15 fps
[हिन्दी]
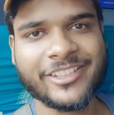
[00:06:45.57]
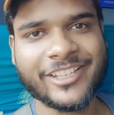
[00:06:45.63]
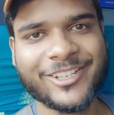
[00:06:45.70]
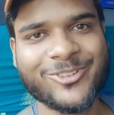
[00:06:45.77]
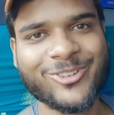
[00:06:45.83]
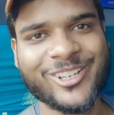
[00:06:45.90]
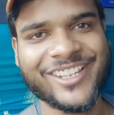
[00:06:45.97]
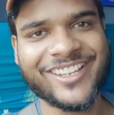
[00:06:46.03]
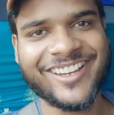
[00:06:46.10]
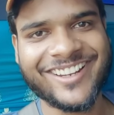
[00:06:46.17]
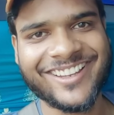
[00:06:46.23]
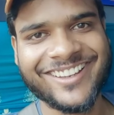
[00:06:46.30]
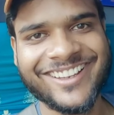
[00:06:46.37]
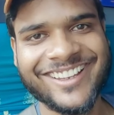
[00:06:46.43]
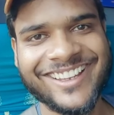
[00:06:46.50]
देखो यार
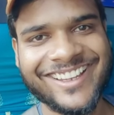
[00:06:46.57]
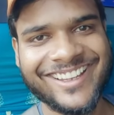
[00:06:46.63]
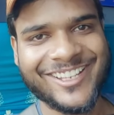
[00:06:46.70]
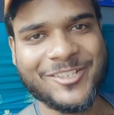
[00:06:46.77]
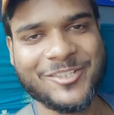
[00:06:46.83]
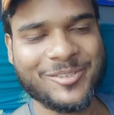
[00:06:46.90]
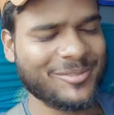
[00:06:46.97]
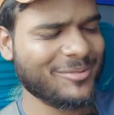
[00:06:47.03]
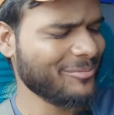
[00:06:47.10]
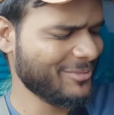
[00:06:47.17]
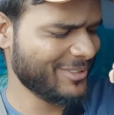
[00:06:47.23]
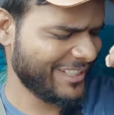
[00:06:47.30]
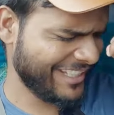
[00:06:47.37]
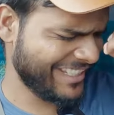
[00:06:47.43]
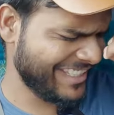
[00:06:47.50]

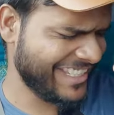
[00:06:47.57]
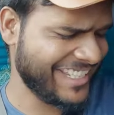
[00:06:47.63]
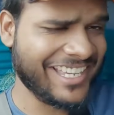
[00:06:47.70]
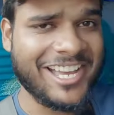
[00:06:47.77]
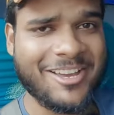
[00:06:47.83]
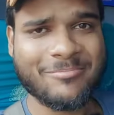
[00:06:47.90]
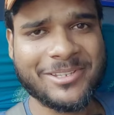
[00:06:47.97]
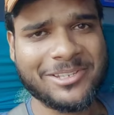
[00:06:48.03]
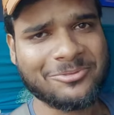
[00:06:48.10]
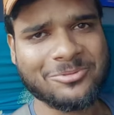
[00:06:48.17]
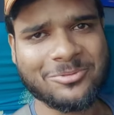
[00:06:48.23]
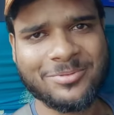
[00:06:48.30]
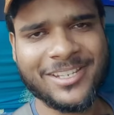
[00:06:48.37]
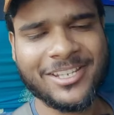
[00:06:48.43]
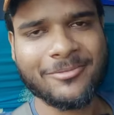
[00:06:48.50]
क्या
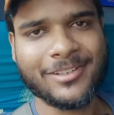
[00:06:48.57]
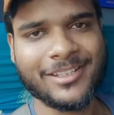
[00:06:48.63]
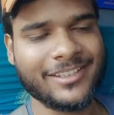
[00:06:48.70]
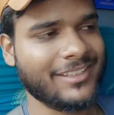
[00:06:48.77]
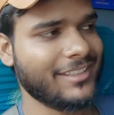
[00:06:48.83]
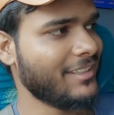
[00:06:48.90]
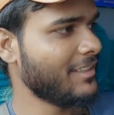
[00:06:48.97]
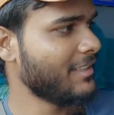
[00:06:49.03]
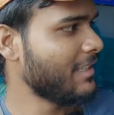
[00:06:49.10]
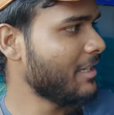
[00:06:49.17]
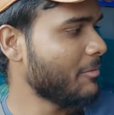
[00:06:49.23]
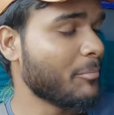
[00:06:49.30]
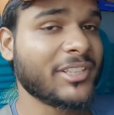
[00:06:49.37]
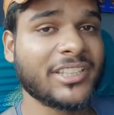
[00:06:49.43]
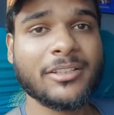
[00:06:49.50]
बेवकूफ़ी है भाई
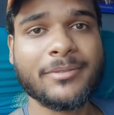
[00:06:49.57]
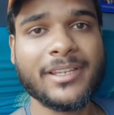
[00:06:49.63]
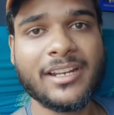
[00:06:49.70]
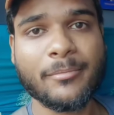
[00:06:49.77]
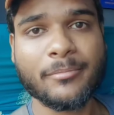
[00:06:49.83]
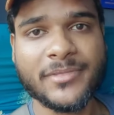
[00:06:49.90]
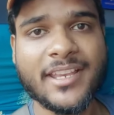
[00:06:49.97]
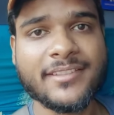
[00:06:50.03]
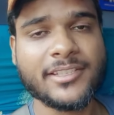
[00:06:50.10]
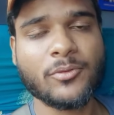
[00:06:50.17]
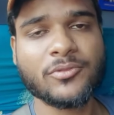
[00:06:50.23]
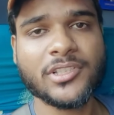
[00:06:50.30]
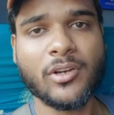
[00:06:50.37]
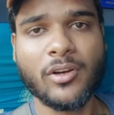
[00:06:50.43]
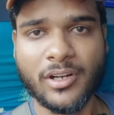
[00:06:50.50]
मतलब यार जैसे
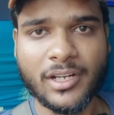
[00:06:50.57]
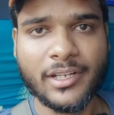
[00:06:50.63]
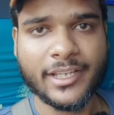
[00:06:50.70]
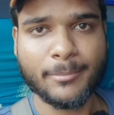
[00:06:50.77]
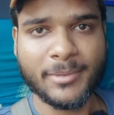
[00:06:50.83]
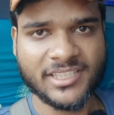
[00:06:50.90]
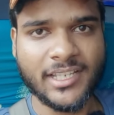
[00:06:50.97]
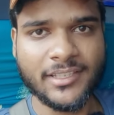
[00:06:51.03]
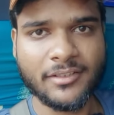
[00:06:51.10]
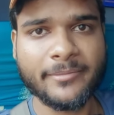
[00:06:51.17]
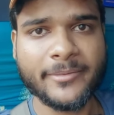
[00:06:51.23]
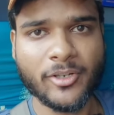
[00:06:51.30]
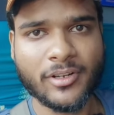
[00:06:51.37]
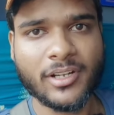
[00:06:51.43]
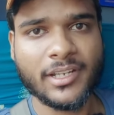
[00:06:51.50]
घुसा ऑर्डर ले गया बताया था ना
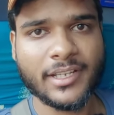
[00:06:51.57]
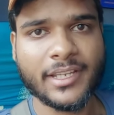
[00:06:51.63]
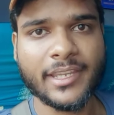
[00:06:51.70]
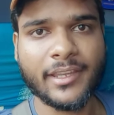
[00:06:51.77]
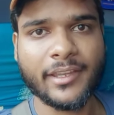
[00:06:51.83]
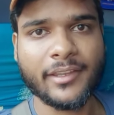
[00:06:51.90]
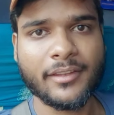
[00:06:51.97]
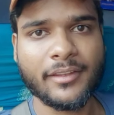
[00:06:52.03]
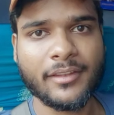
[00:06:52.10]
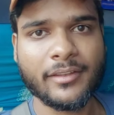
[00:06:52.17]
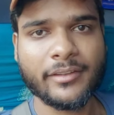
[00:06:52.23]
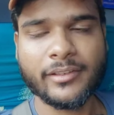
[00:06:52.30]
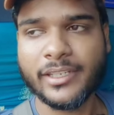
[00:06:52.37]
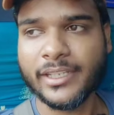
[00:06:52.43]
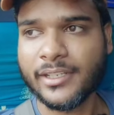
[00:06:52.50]
भी ऑर्डर ले गया
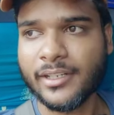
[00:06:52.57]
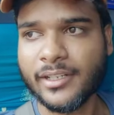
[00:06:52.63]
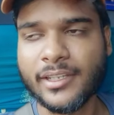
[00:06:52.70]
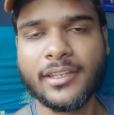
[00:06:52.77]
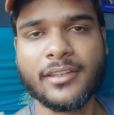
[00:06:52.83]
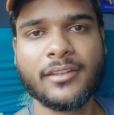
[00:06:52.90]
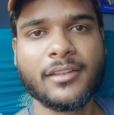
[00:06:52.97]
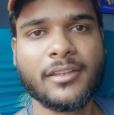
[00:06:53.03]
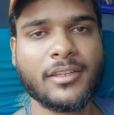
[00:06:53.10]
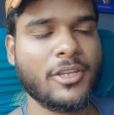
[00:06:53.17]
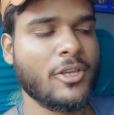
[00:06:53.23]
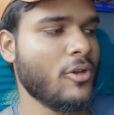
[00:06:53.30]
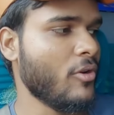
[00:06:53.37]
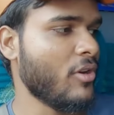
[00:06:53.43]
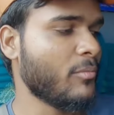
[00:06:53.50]
है लिख करके
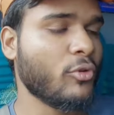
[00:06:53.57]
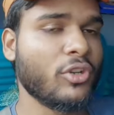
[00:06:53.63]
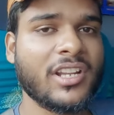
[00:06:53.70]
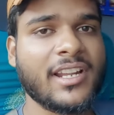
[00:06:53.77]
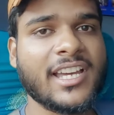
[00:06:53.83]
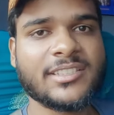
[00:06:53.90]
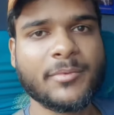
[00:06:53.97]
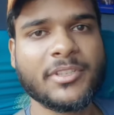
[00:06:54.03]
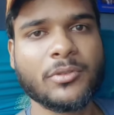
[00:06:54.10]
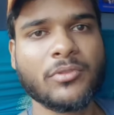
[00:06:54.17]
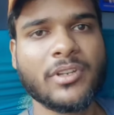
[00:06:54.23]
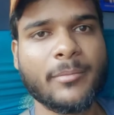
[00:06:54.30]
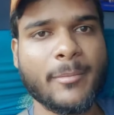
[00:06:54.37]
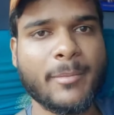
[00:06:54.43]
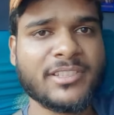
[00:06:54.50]
और बोला रात में
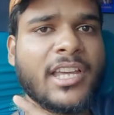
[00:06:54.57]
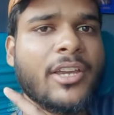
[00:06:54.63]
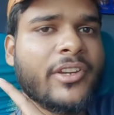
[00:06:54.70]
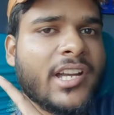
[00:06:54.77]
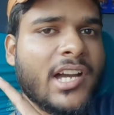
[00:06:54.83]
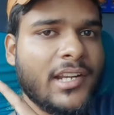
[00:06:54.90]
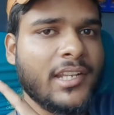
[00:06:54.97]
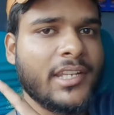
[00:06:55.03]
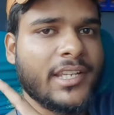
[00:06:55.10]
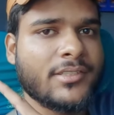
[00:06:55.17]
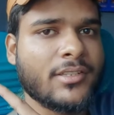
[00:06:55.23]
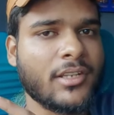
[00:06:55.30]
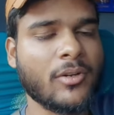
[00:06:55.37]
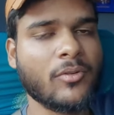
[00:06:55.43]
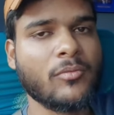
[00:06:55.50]
दूंगा मैं बताया कि खाना लेके
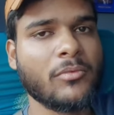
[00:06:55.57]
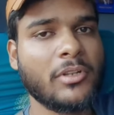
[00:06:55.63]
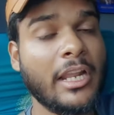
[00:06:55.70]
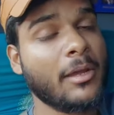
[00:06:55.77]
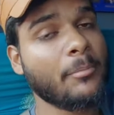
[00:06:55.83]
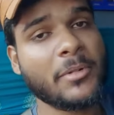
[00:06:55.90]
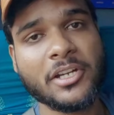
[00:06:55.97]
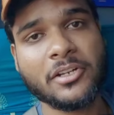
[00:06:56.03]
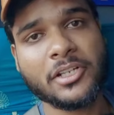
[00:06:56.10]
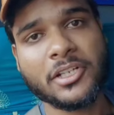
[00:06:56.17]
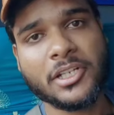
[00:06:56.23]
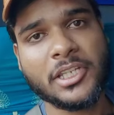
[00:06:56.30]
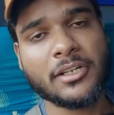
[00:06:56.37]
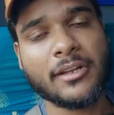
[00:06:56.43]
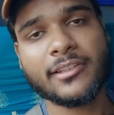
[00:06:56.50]
चलाऊँ और आप एंट्री
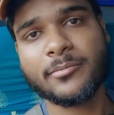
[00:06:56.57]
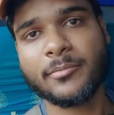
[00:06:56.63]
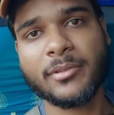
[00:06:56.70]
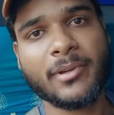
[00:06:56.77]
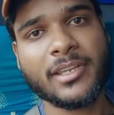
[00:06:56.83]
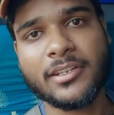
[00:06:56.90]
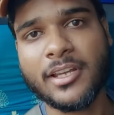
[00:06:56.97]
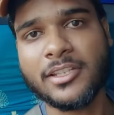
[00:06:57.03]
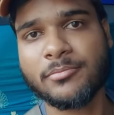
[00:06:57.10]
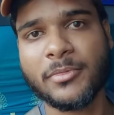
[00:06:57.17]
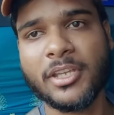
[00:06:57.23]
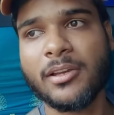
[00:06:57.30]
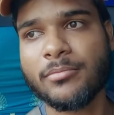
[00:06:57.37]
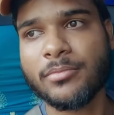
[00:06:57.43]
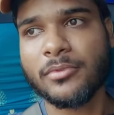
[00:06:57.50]
नहीं है रात में भाई रात
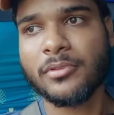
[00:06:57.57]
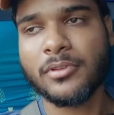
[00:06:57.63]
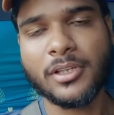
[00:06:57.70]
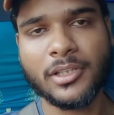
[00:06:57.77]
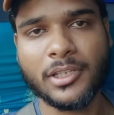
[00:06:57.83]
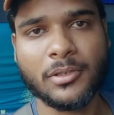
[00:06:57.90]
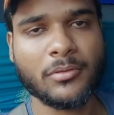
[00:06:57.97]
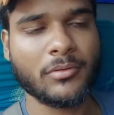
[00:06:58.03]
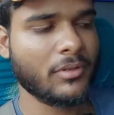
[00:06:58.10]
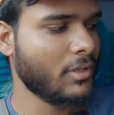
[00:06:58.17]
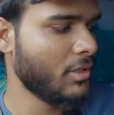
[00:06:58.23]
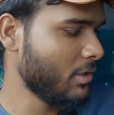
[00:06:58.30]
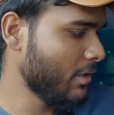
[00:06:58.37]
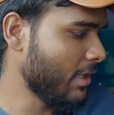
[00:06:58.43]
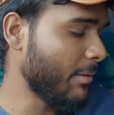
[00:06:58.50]
में आपको ले लो
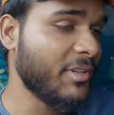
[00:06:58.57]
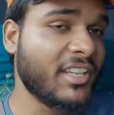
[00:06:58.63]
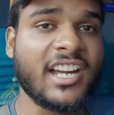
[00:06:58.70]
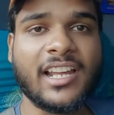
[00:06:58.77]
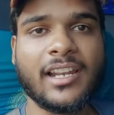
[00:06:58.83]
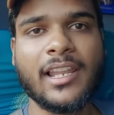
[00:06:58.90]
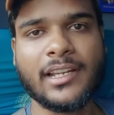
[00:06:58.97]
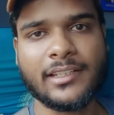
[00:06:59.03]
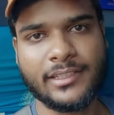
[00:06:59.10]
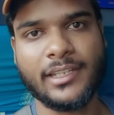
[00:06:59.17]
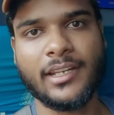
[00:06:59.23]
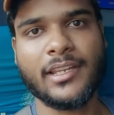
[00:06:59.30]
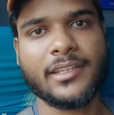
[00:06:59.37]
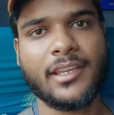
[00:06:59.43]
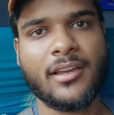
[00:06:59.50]
अभी खाना ला के दे
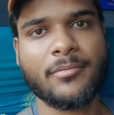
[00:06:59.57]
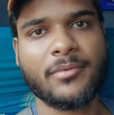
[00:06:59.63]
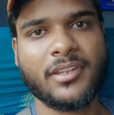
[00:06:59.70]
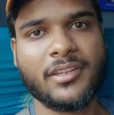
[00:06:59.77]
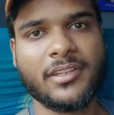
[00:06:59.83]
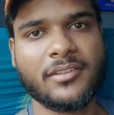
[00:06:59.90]
रहा है यहाँ पर ये